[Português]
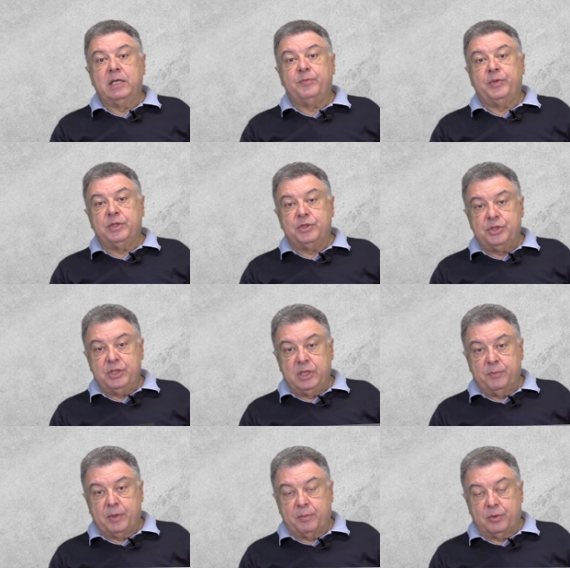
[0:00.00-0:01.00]
ele
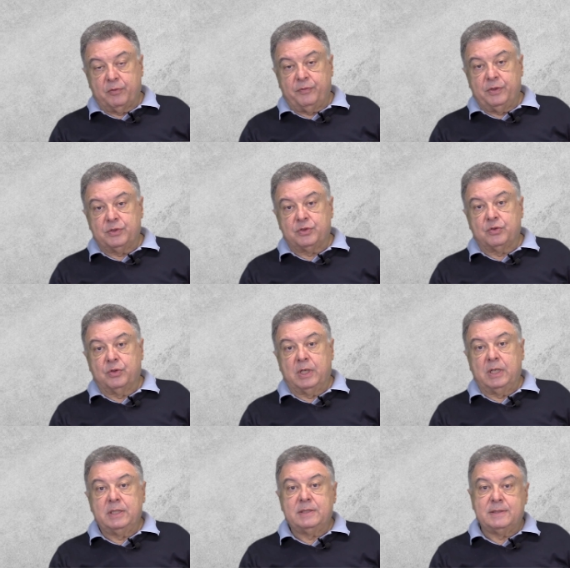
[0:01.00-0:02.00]
pedia para a
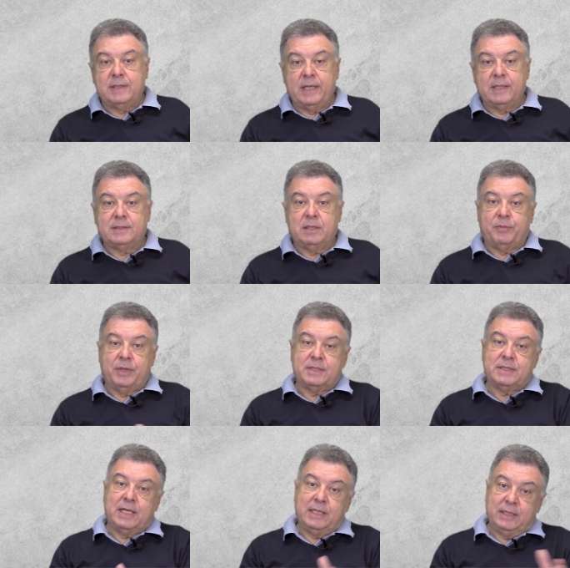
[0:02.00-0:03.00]
professora licença para
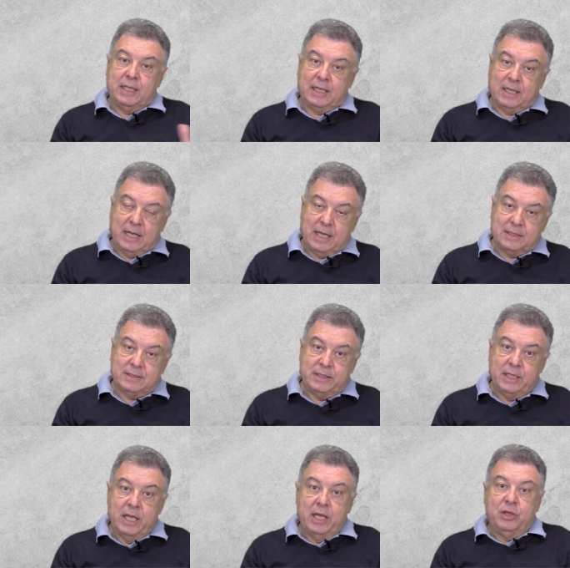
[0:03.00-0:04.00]
sair da
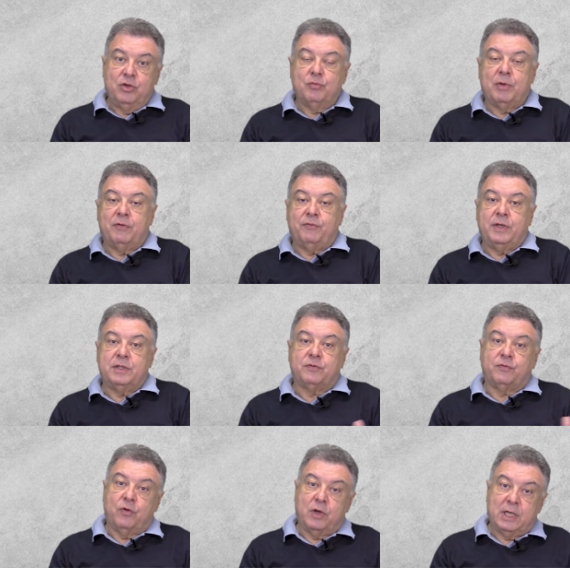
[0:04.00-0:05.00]
classe e uma vez
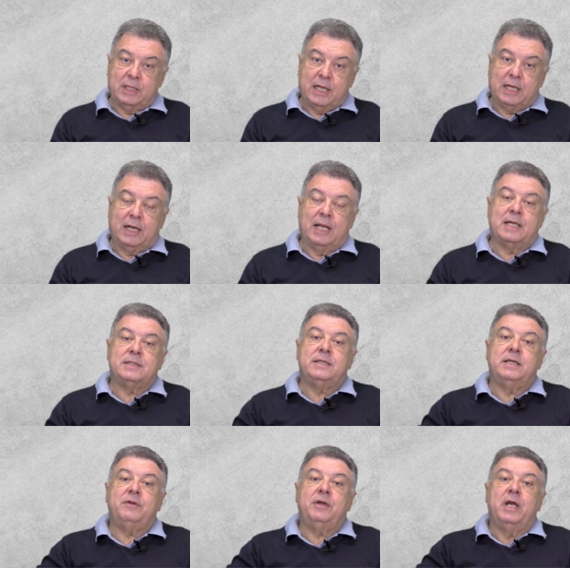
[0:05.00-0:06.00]
fora da
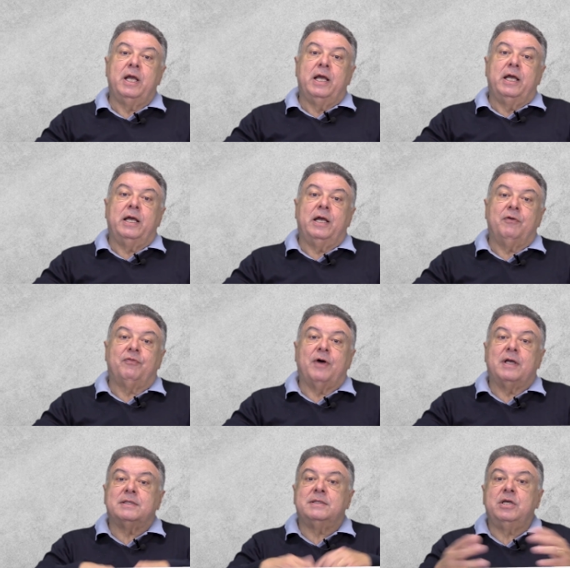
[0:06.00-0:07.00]
classe ele é,
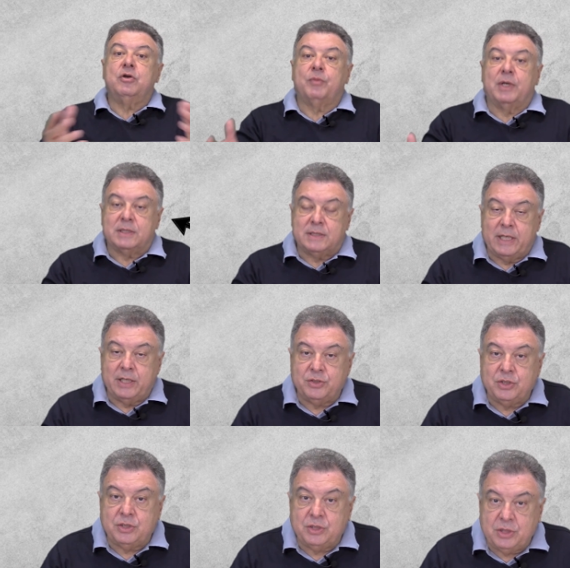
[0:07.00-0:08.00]
fazia uma série
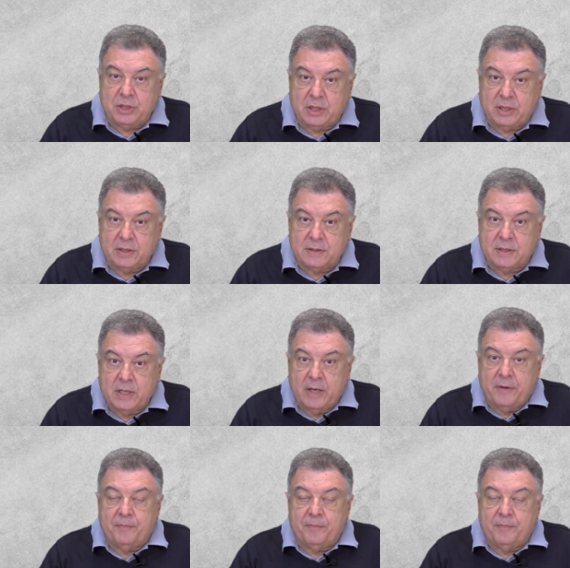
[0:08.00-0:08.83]
de tiques